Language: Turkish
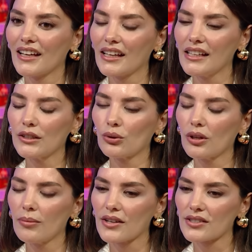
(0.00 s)
İlk
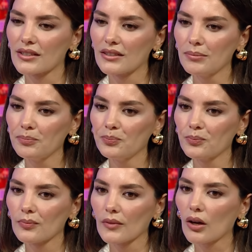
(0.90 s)
ona başladım.
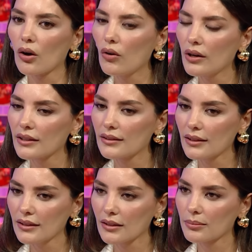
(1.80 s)
O
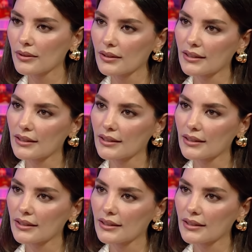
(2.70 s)
arada tabii